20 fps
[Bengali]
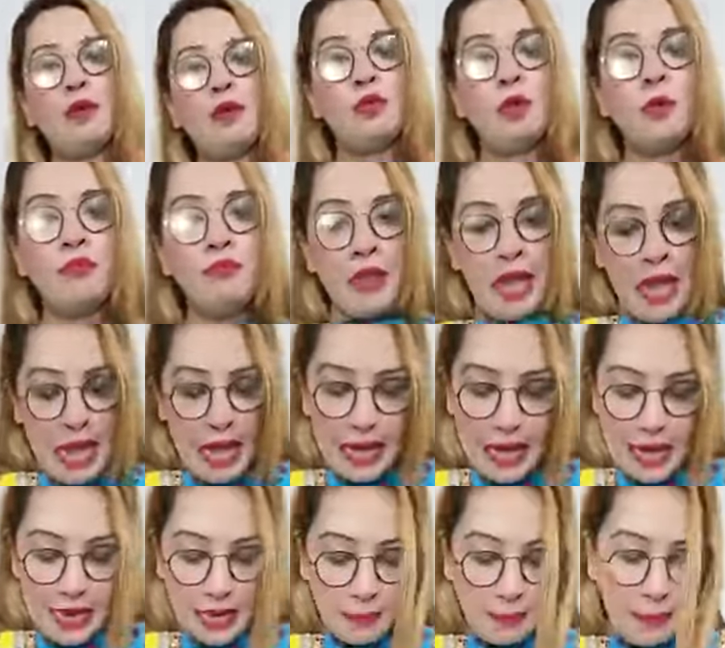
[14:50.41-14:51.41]
বলো তো
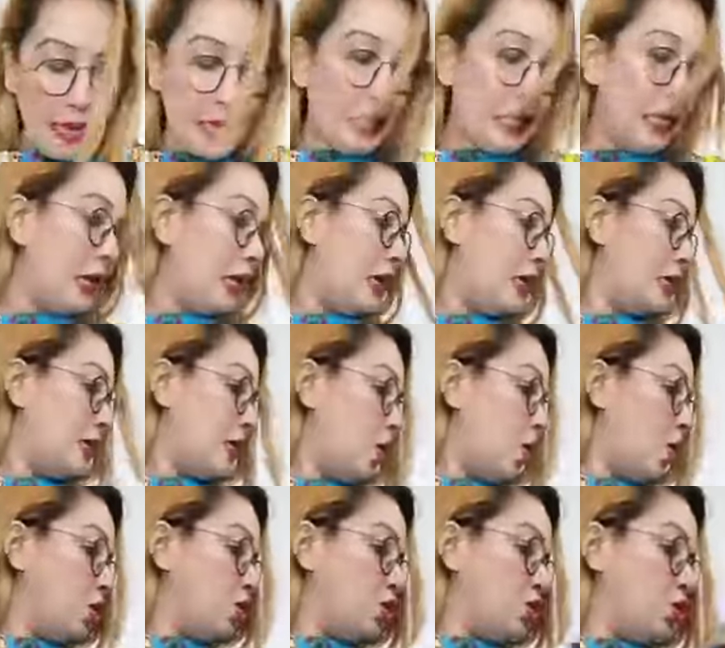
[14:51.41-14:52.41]
এখানে মেনলি কালারটা
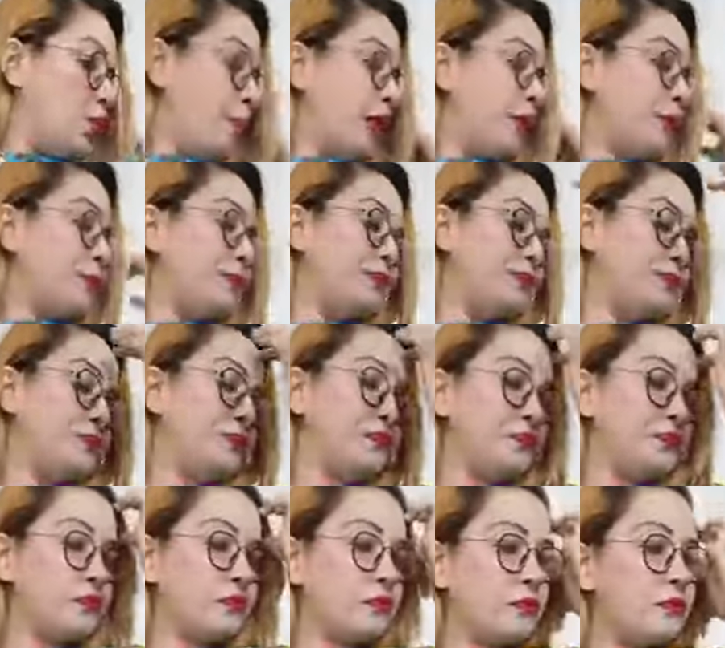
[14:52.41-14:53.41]
হচ্ছে তোমার
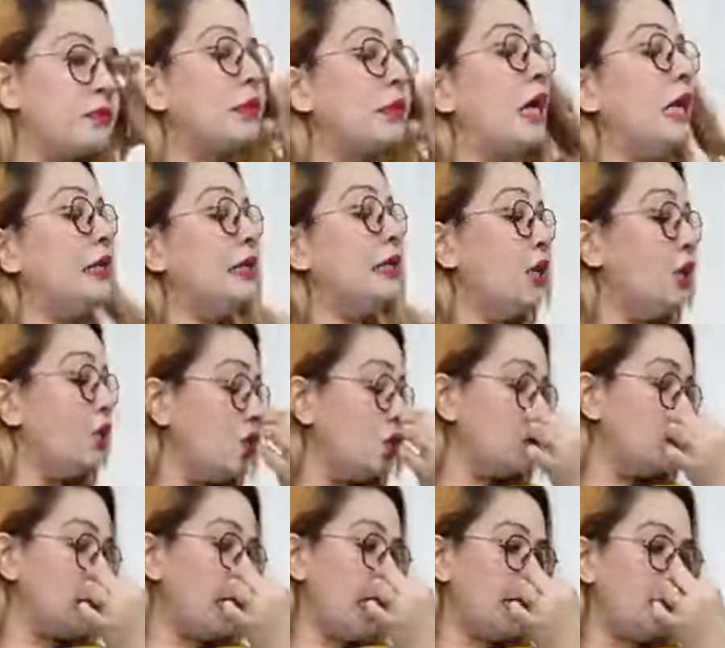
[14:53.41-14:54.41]

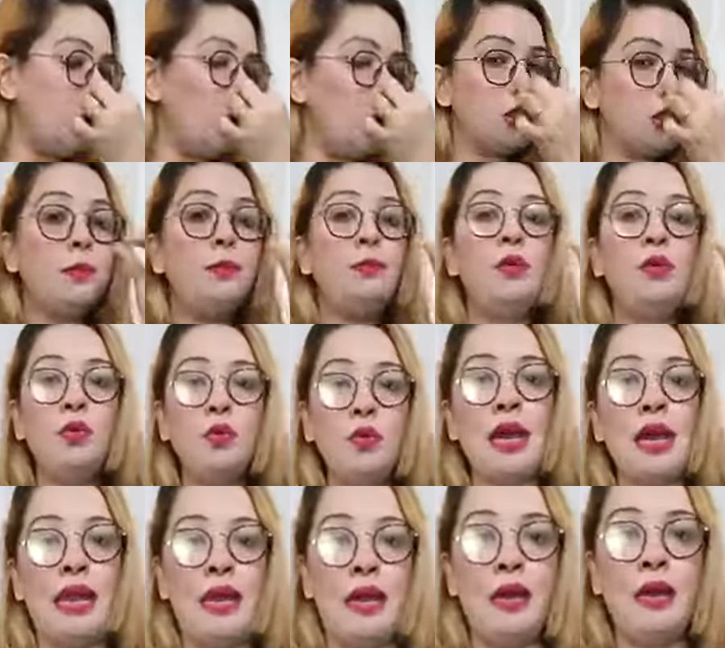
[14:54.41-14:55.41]
ইয়েলোর সাথে হচ্ছে ব্লু
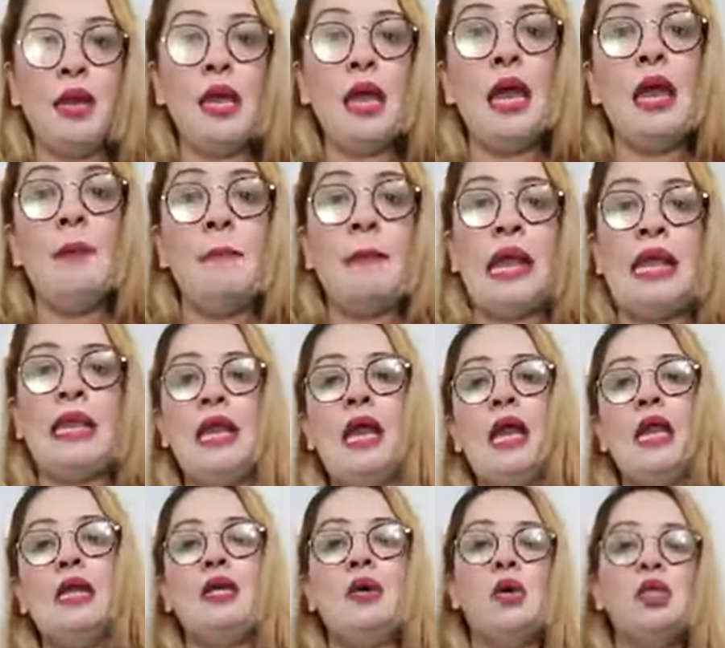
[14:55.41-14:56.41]
কালার মেইনলি
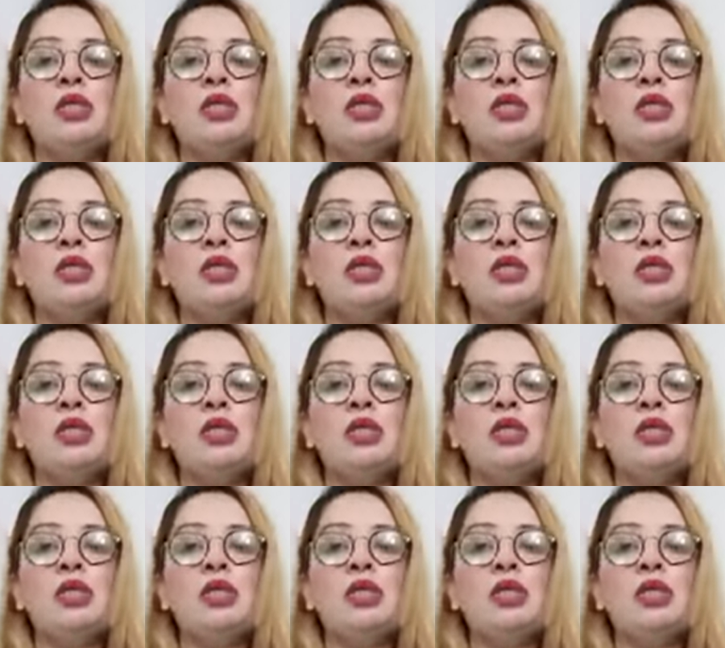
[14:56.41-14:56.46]
কালারটা